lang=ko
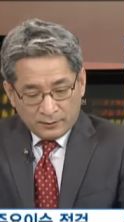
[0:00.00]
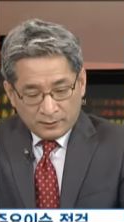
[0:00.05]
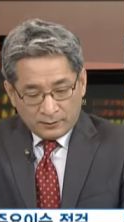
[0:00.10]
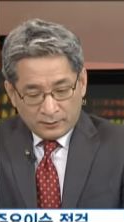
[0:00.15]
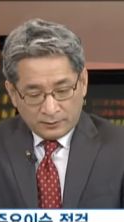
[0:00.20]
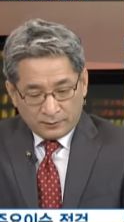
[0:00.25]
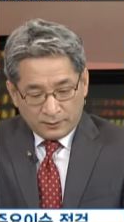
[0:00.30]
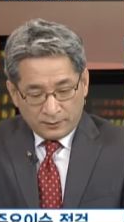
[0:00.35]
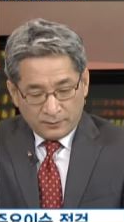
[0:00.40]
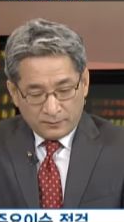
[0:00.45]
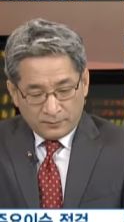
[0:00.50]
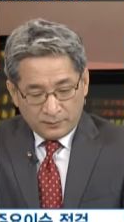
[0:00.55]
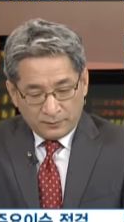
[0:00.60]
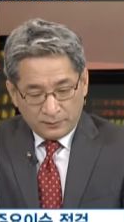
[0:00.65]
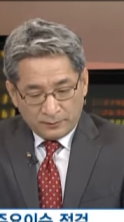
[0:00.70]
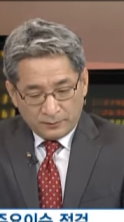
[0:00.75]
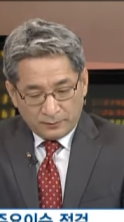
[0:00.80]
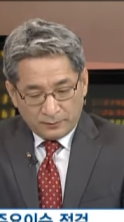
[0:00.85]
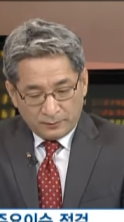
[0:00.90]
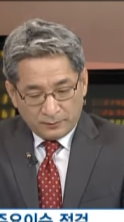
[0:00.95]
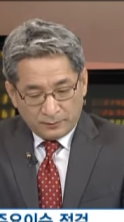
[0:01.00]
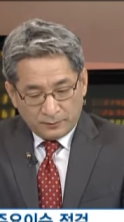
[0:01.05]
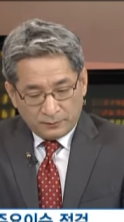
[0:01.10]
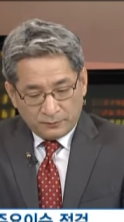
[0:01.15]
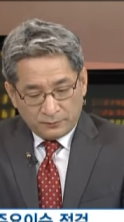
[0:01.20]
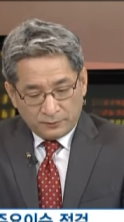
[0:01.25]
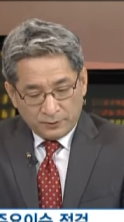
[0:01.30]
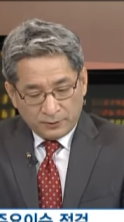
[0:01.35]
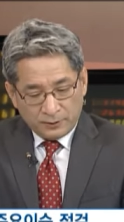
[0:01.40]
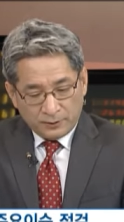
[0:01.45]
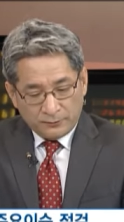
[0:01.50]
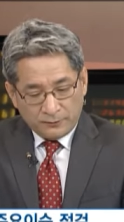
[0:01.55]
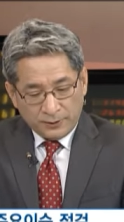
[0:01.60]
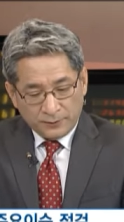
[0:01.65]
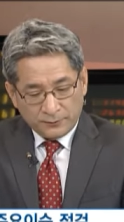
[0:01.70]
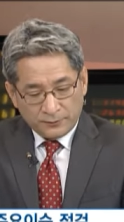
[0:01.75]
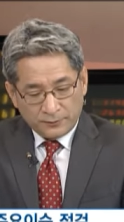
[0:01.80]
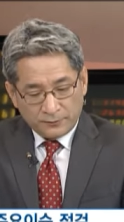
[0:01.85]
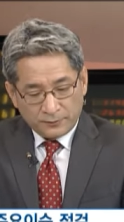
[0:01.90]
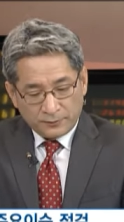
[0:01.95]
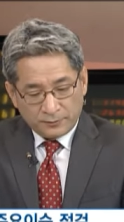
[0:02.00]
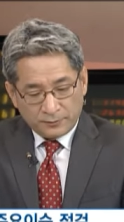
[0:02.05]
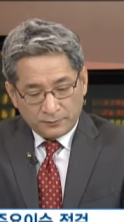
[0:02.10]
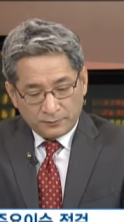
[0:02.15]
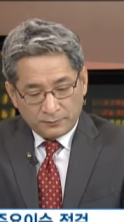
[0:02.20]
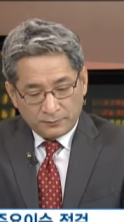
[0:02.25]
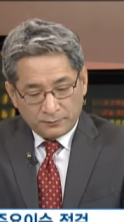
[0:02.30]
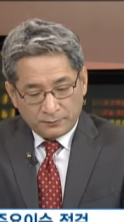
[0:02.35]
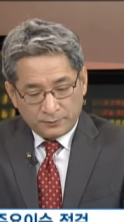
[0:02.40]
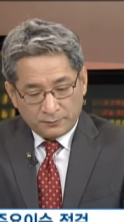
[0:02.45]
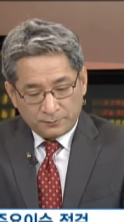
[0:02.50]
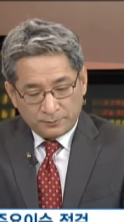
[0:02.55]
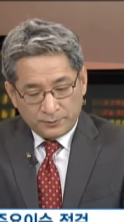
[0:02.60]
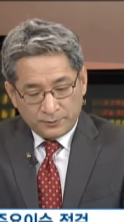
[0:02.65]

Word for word: 자, 다음은 우리나라가 환율 조작국